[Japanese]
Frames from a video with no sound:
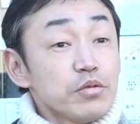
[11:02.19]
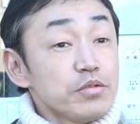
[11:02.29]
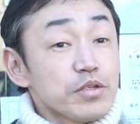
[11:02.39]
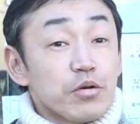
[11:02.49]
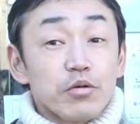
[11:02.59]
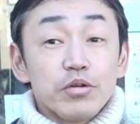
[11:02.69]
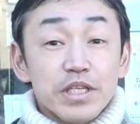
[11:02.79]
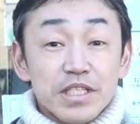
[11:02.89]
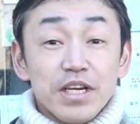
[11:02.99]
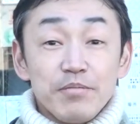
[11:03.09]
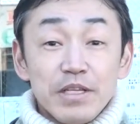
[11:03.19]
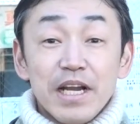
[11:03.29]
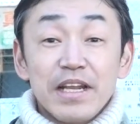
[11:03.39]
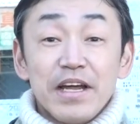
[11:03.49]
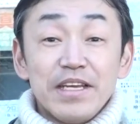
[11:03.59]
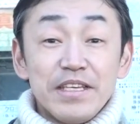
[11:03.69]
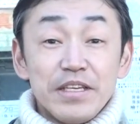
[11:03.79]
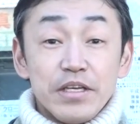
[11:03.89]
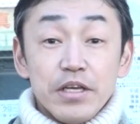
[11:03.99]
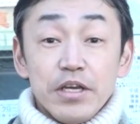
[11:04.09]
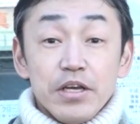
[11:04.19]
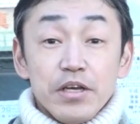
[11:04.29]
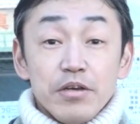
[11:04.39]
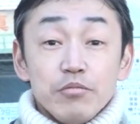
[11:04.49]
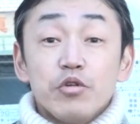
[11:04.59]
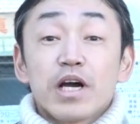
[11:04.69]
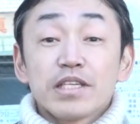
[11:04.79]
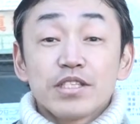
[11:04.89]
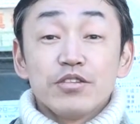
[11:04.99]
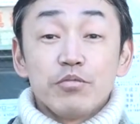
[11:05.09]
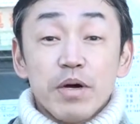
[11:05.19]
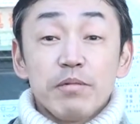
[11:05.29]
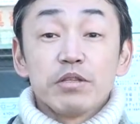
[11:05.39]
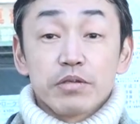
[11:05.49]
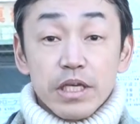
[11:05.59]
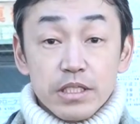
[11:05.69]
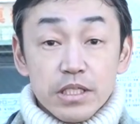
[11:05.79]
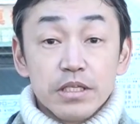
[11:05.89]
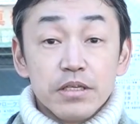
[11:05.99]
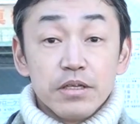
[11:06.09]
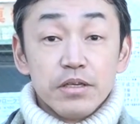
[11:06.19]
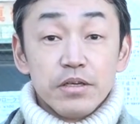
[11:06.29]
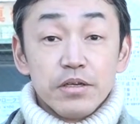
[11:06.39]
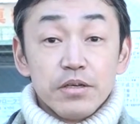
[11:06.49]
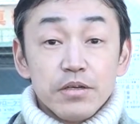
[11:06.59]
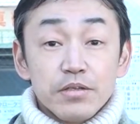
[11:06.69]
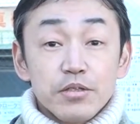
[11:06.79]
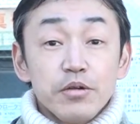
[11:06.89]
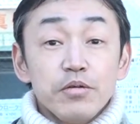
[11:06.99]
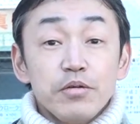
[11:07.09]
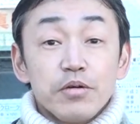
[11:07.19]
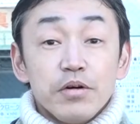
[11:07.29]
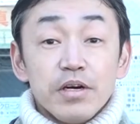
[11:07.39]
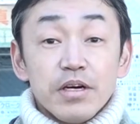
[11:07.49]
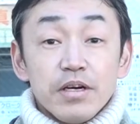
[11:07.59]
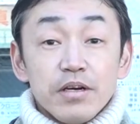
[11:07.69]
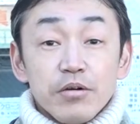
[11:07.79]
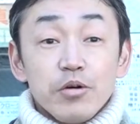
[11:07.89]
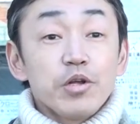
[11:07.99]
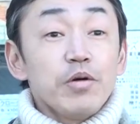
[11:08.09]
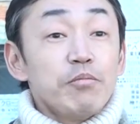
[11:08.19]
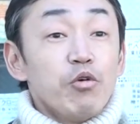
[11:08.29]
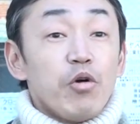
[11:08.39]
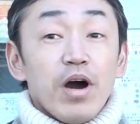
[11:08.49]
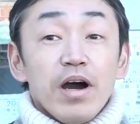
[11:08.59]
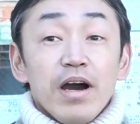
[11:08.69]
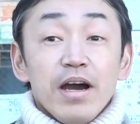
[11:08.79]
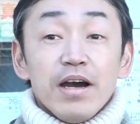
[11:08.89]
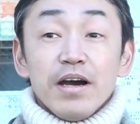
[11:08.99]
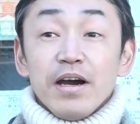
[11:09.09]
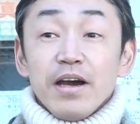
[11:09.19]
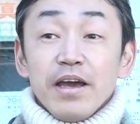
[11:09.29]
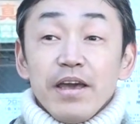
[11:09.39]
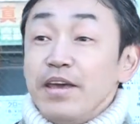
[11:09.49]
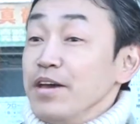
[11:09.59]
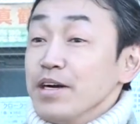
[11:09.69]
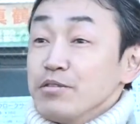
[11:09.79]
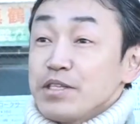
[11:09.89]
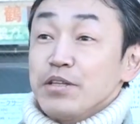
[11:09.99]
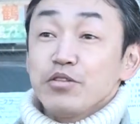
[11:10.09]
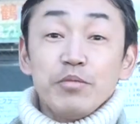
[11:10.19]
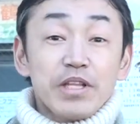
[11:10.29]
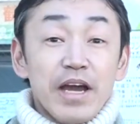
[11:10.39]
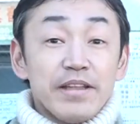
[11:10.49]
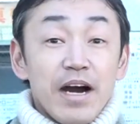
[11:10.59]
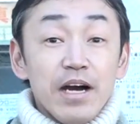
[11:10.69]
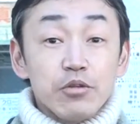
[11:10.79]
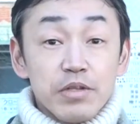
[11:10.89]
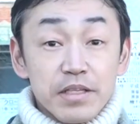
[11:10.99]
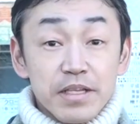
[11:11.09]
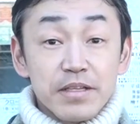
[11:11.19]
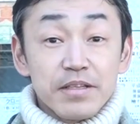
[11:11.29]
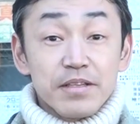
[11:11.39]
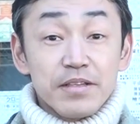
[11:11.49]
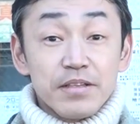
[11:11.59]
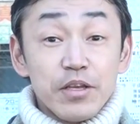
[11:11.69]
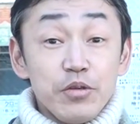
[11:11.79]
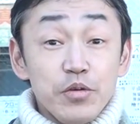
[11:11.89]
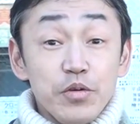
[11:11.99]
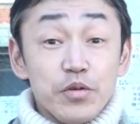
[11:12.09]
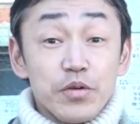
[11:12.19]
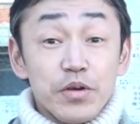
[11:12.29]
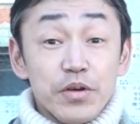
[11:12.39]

当にここでしか見られない昔のままの景色それをこれはもう映画のセットみたいなアートなんだっていう